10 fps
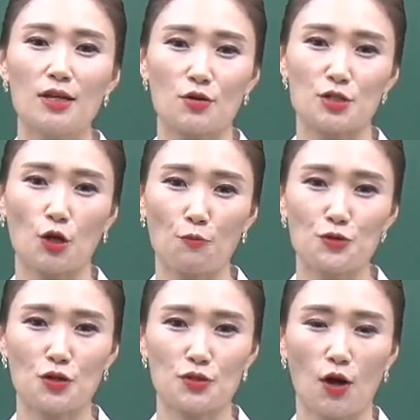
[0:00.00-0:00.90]
역시
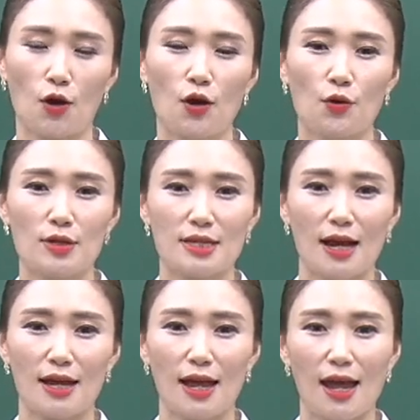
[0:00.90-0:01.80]
덧붙여서
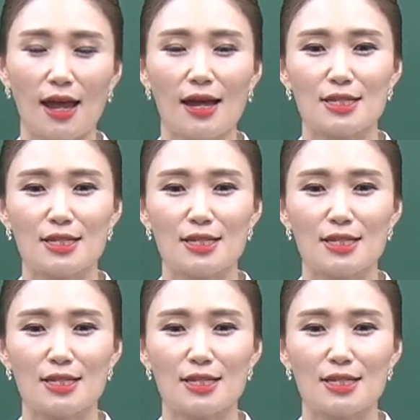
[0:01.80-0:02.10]
회사의